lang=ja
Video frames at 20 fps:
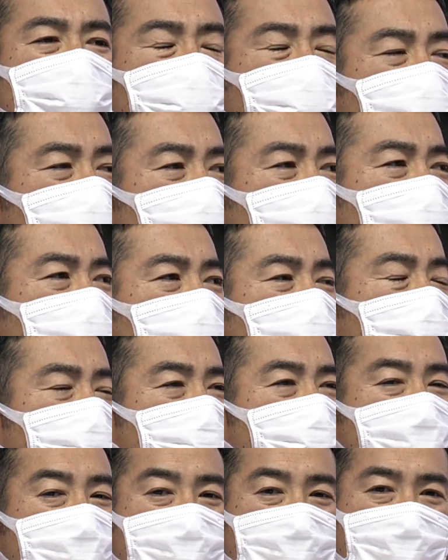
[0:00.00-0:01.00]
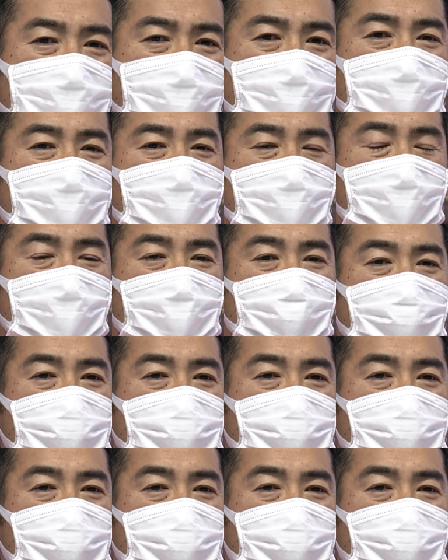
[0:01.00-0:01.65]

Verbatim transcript: になりましてホームで